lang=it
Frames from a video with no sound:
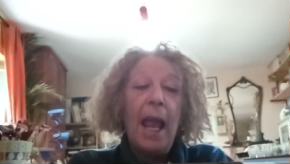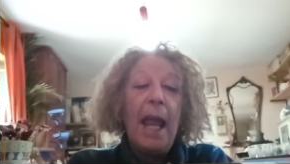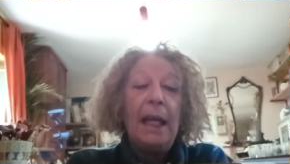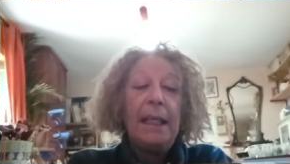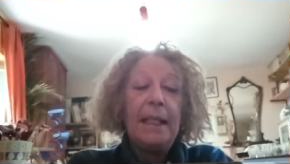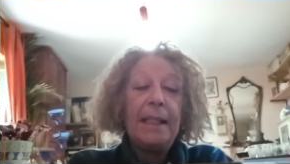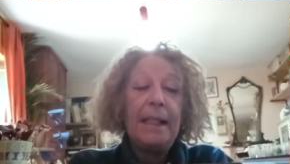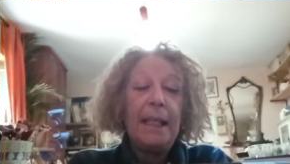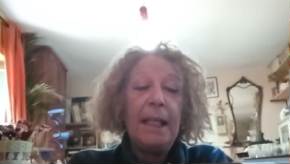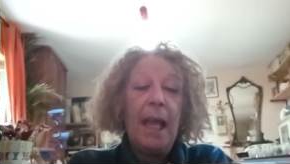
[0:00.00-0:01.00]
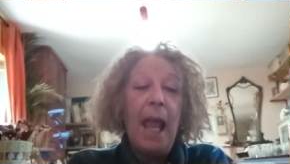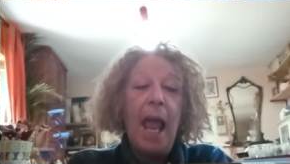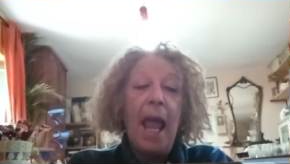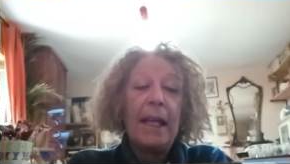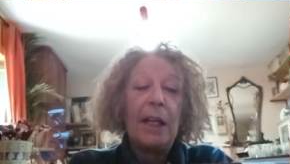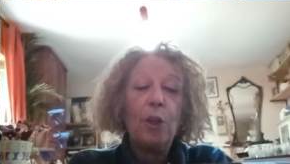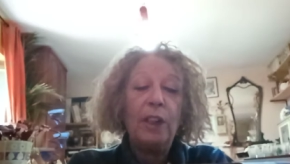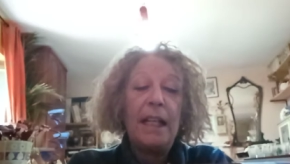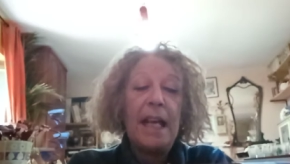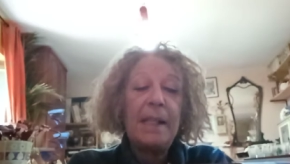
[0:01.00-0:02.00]
Gli zii erano
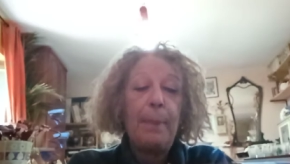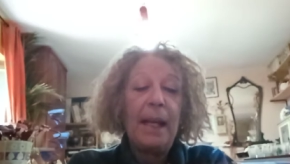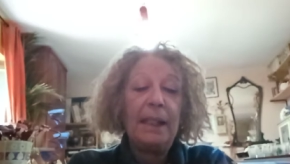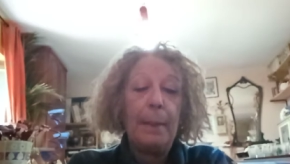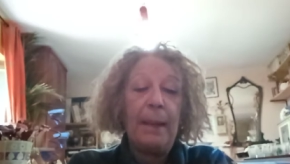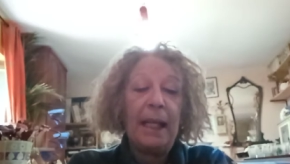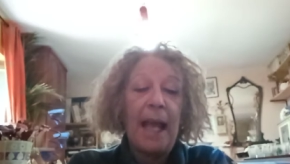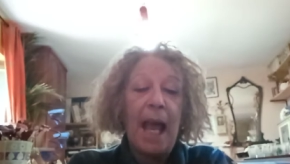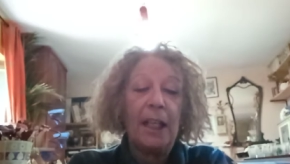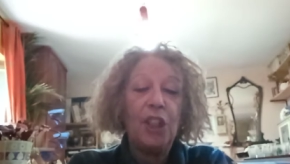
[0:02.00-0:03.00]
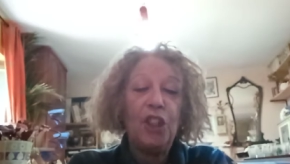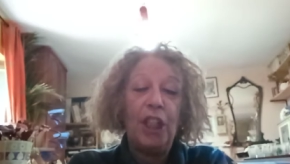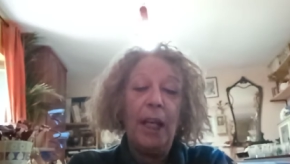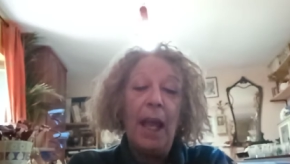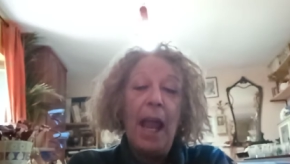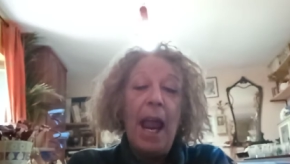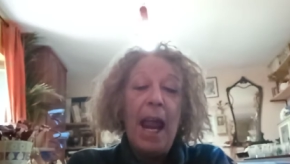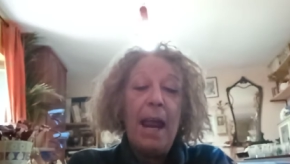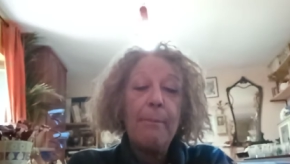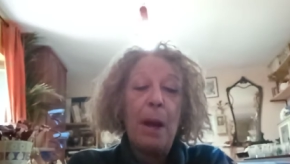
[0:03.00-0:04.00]
degli esperti meccanici
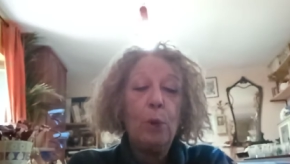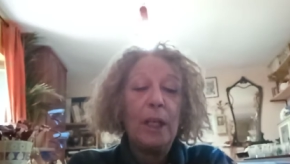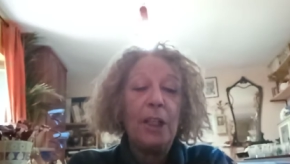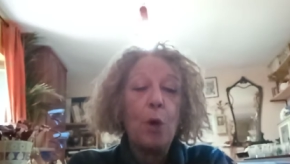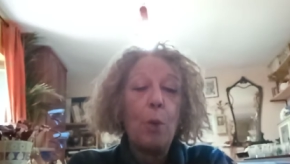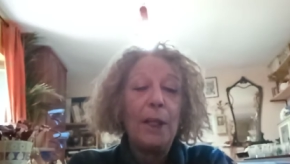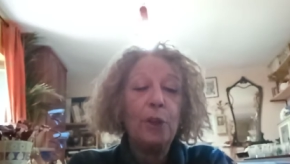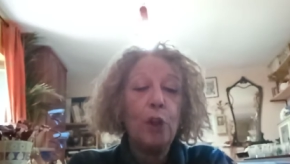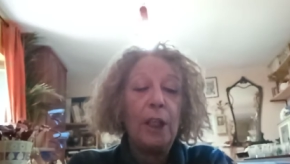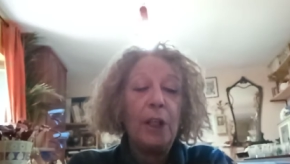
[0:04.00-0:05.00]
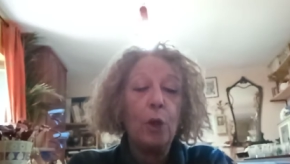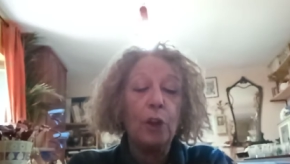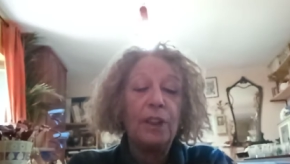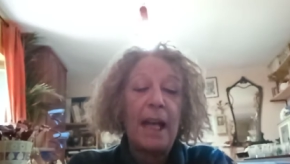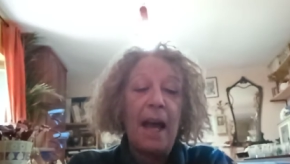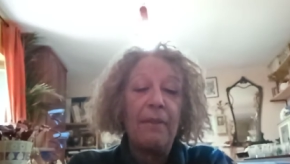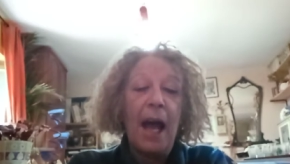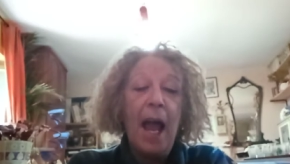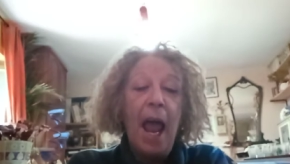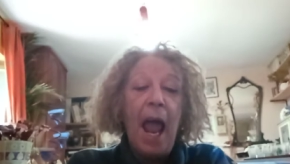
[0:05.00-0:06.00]
e Maurino, quando li
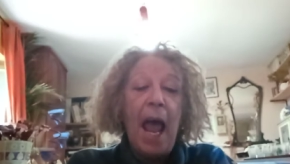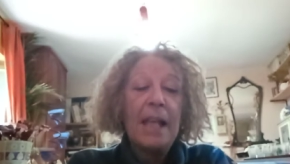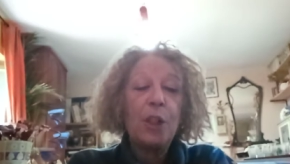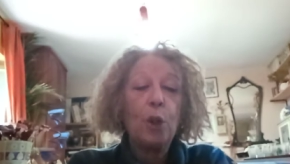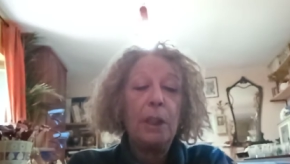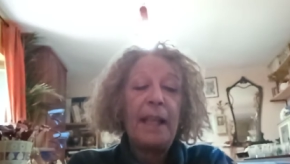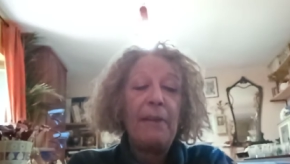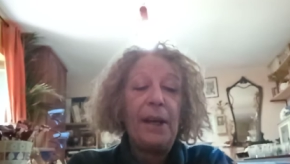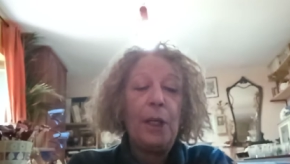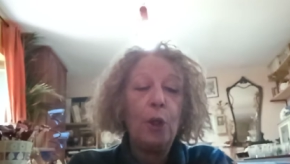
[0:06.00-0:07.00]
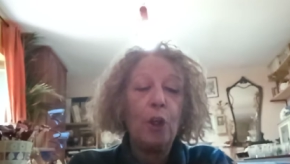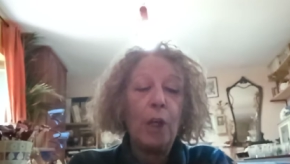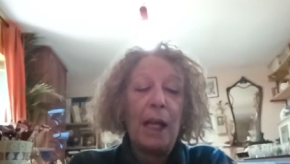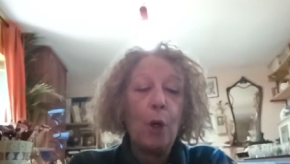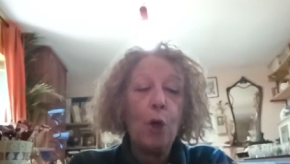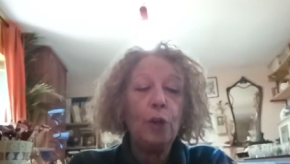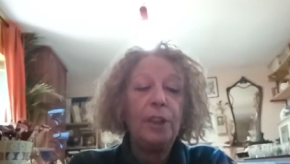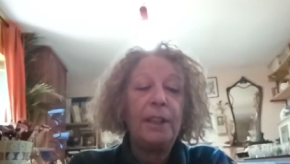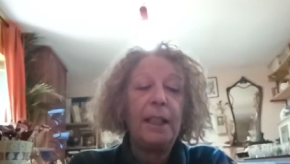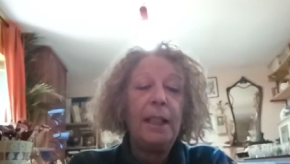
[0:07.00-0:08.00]
incontrava, ascoltava i loro
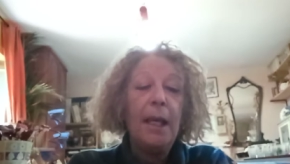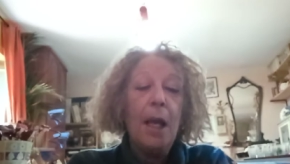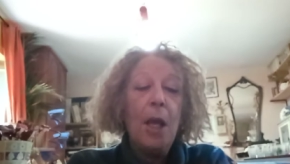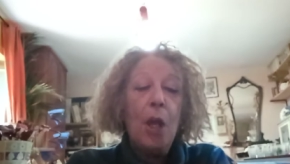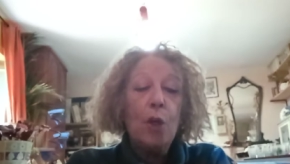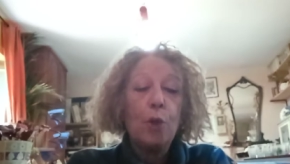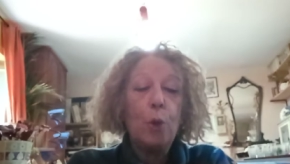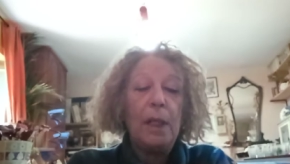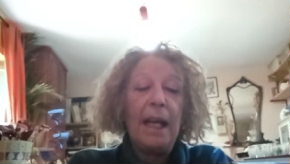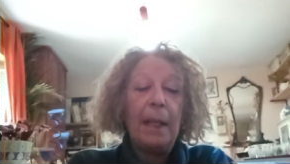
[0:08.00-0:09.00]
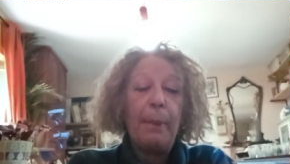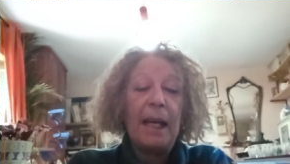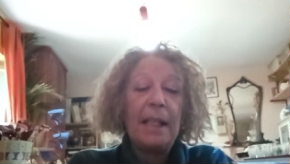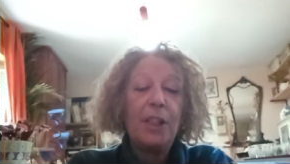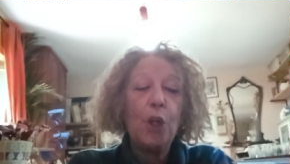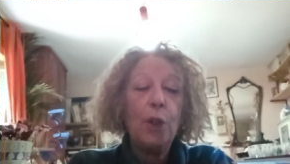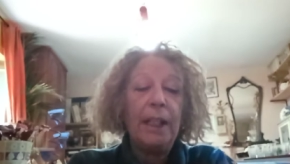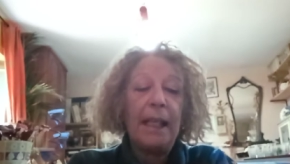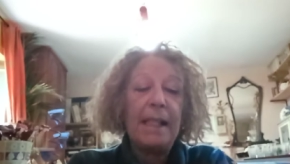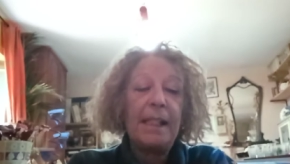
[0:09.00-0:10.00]
racconti sulle
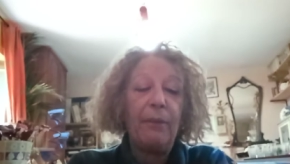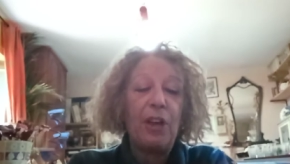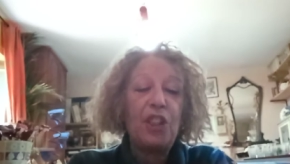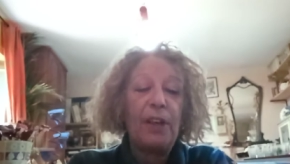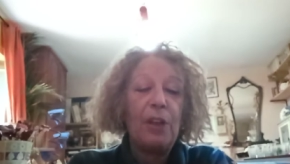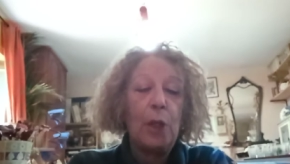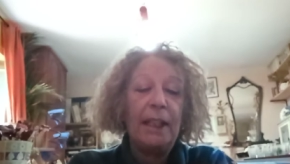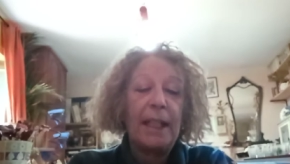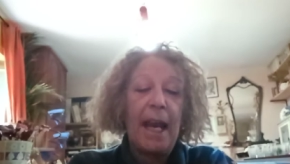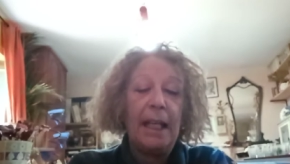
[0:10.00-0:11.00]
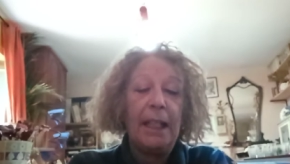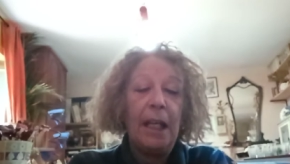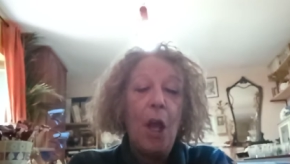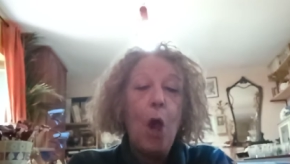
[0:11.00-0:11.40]
riparazioni che si facevano ai treni,